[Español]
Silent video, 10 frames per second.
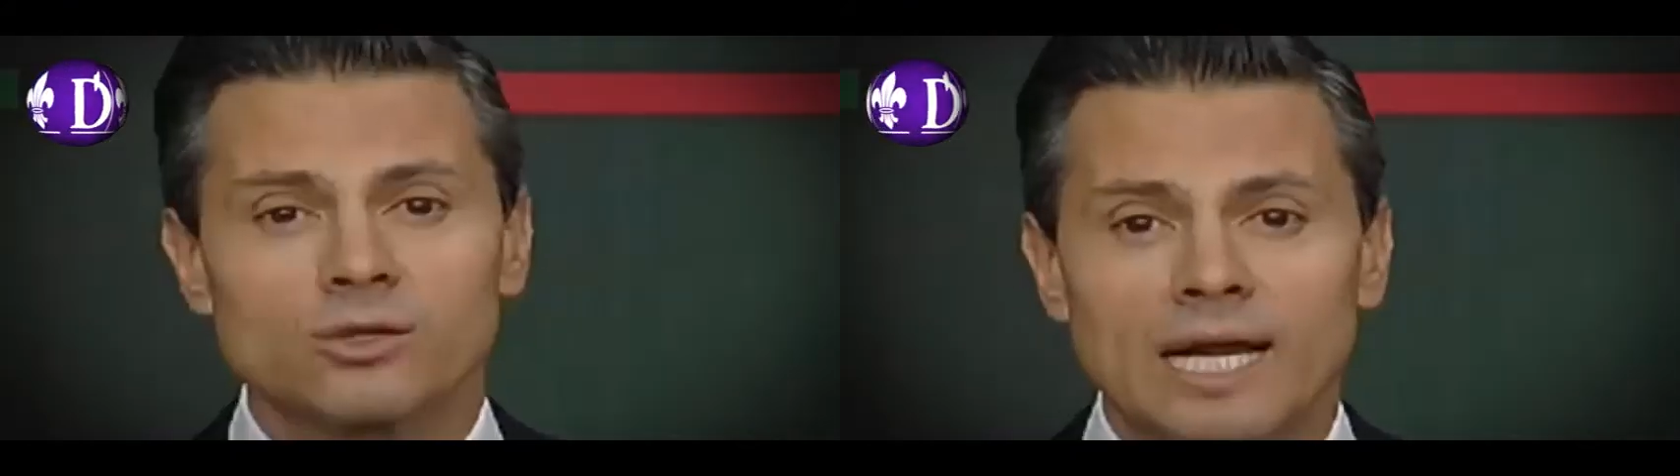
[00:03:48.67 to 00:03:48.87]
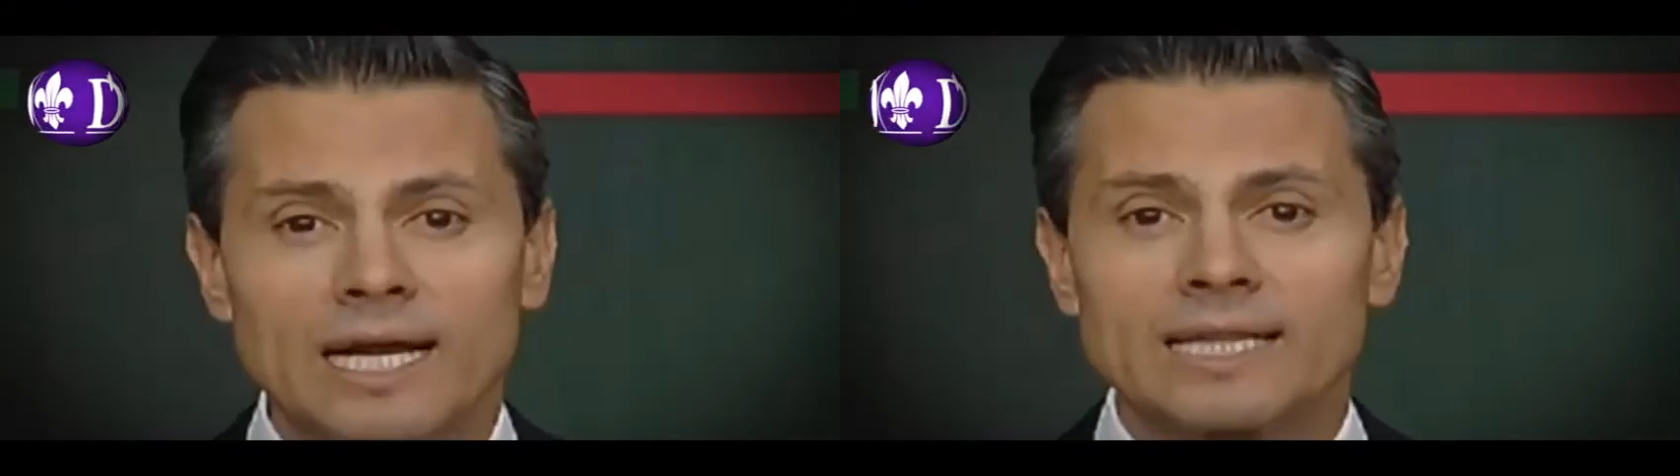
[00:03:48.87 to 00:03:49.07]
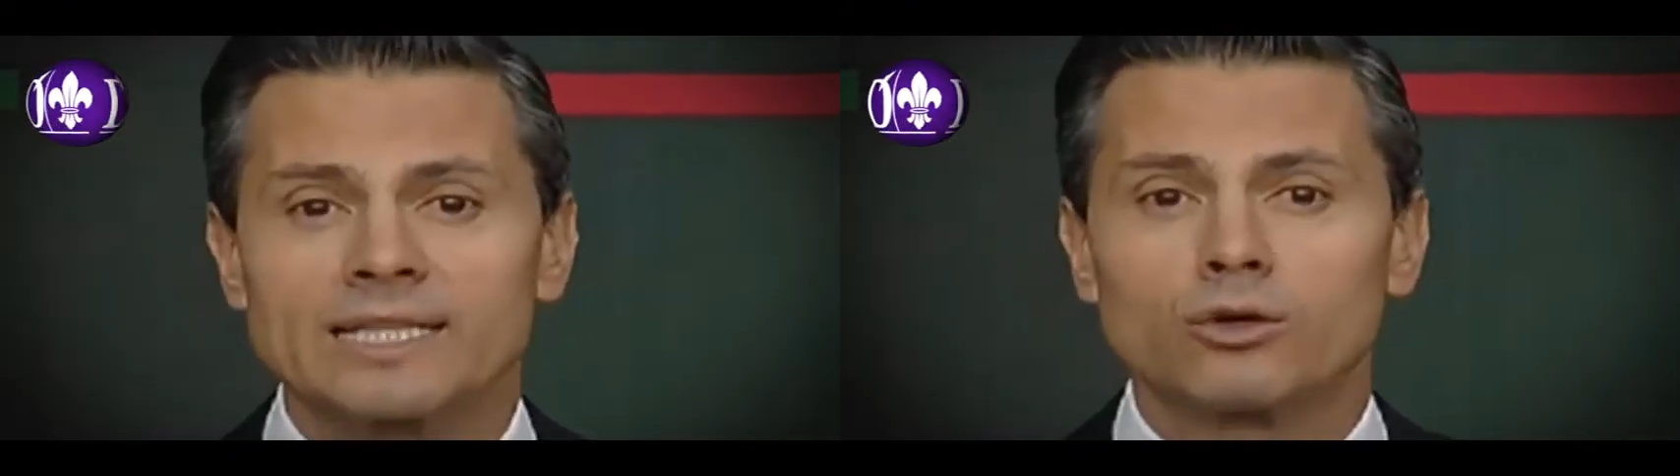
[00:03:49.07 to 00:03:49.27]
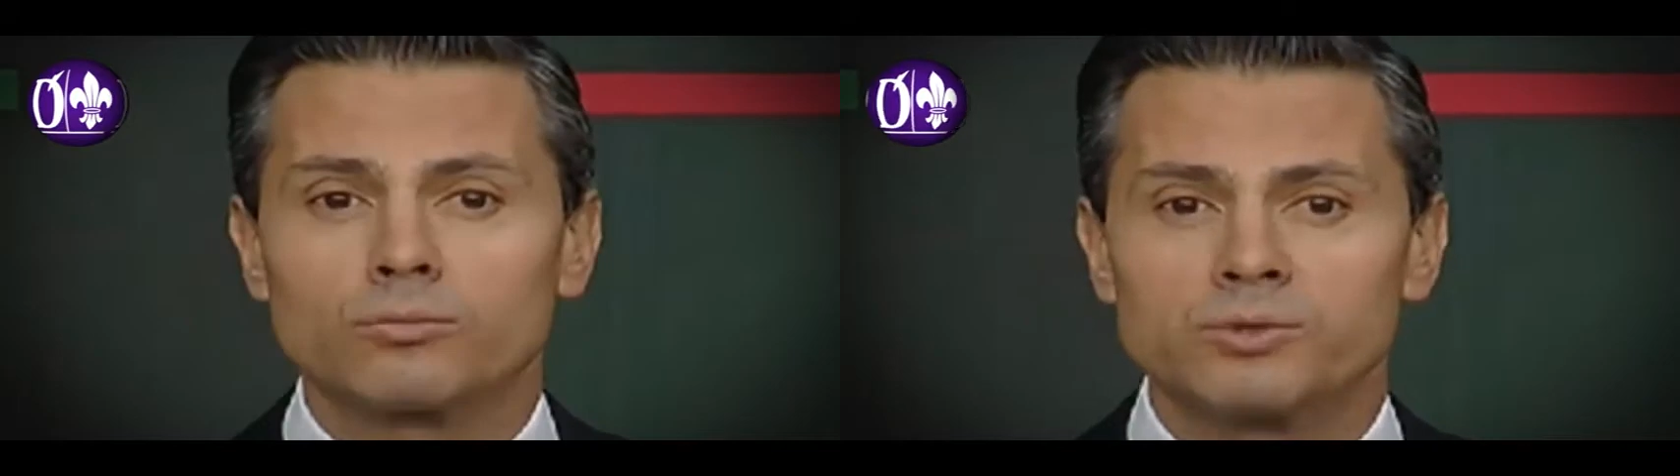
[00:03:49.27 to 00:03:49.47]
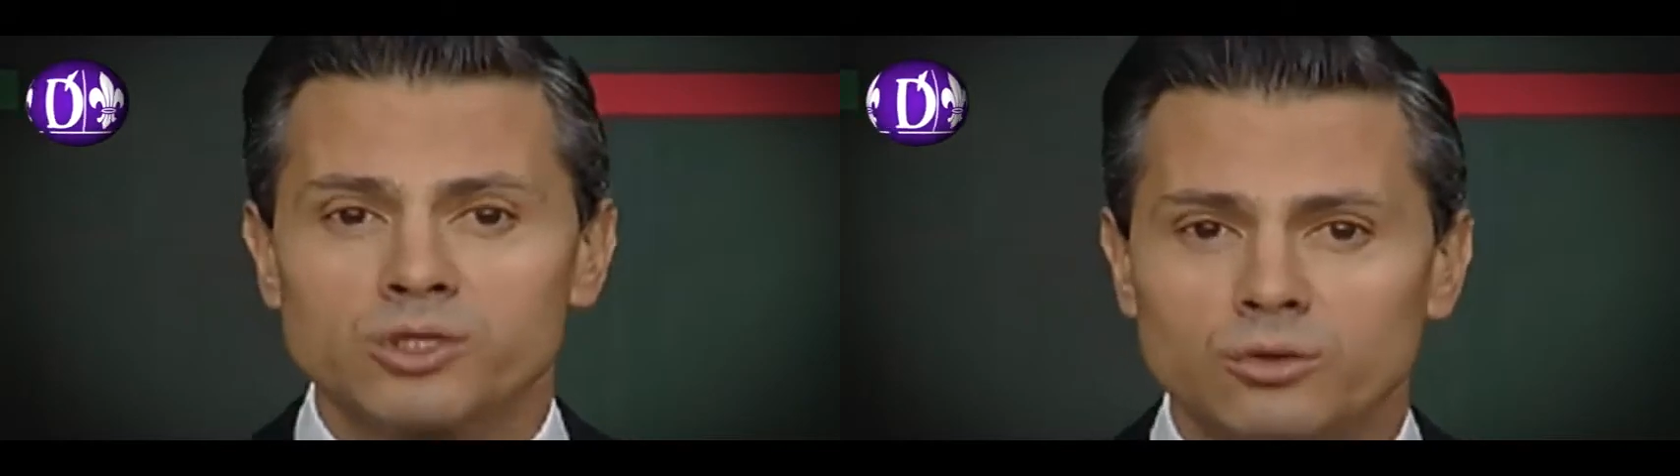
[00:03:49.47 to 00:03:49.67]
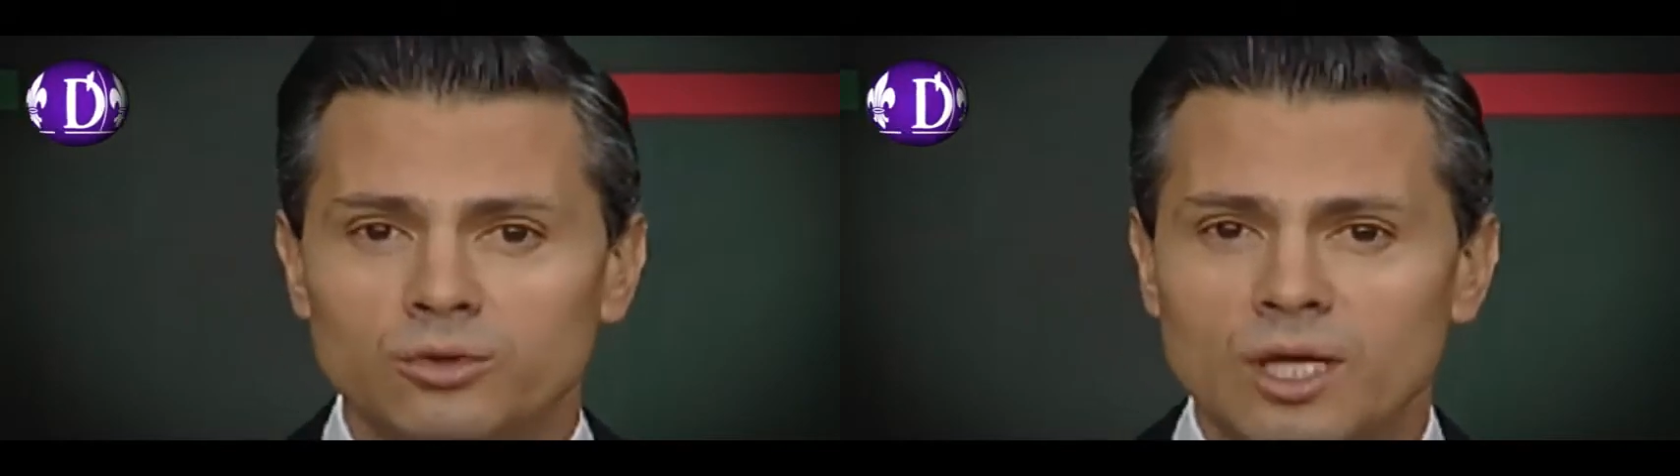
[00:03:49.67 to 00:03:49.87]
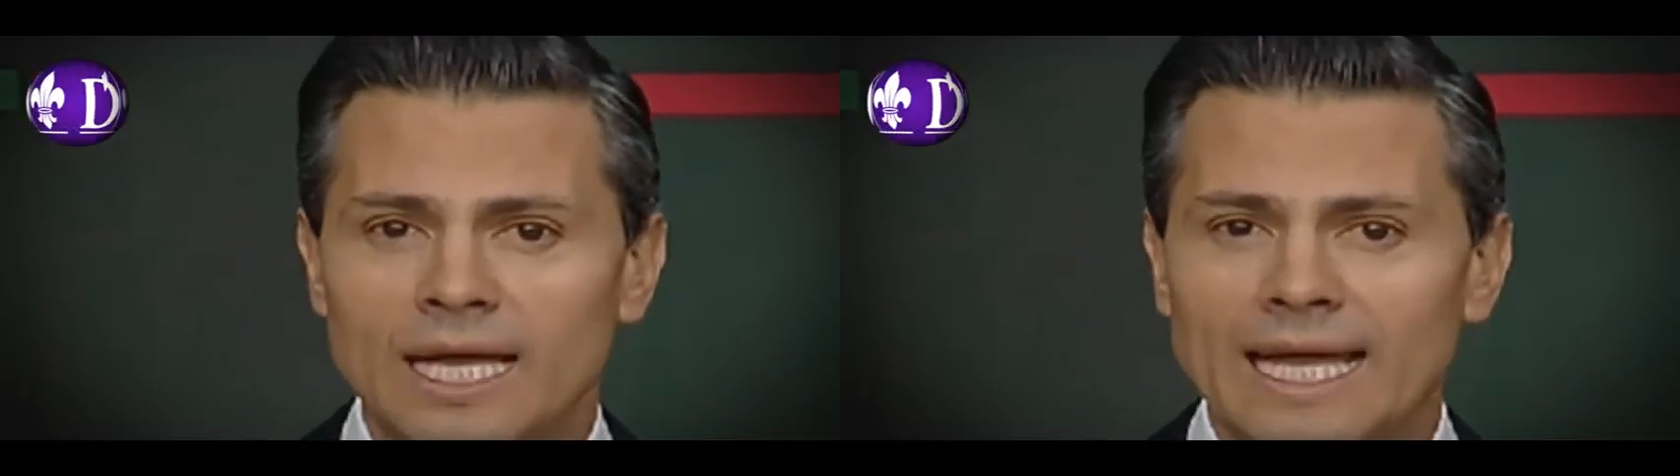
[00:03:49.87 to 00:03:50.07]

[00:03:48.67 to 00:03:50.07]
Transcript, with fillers: Nacional Anticorrupción,